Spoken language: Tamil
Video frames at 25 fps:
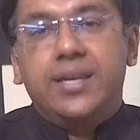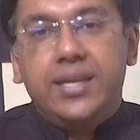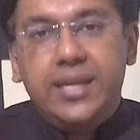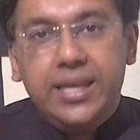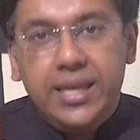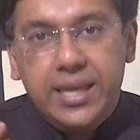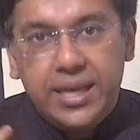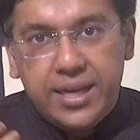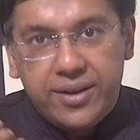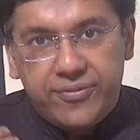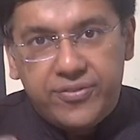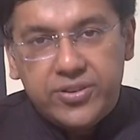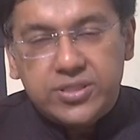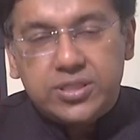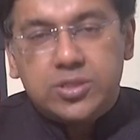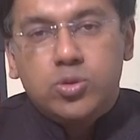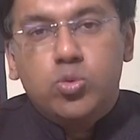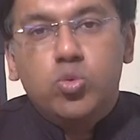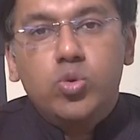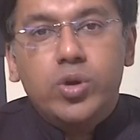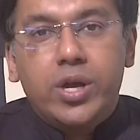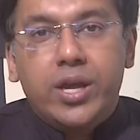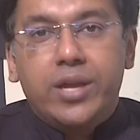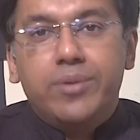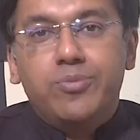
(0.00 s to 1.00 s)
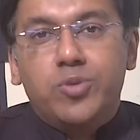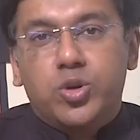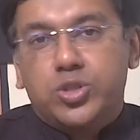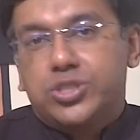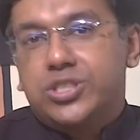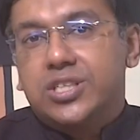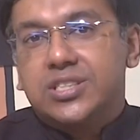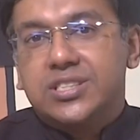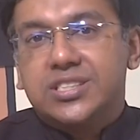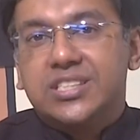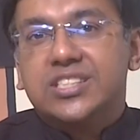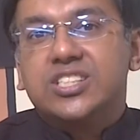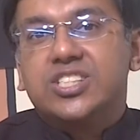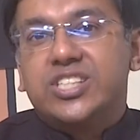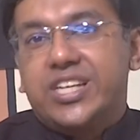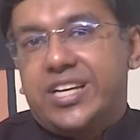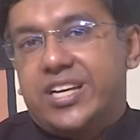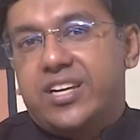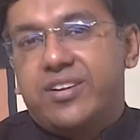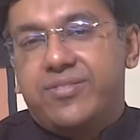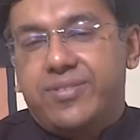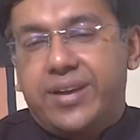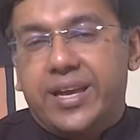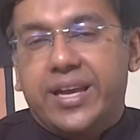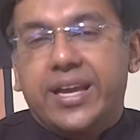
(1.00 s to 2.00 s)
நீங்கள் ஃபஸ்ட்டு உங்கள் இமோஷன்ஸ் இன்
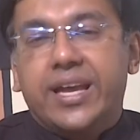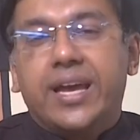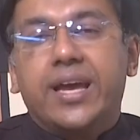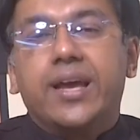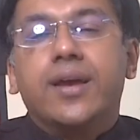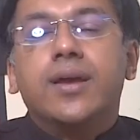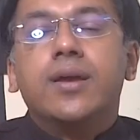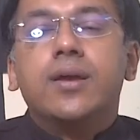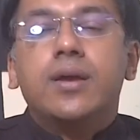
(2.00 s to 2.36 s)
செக்க வைங்க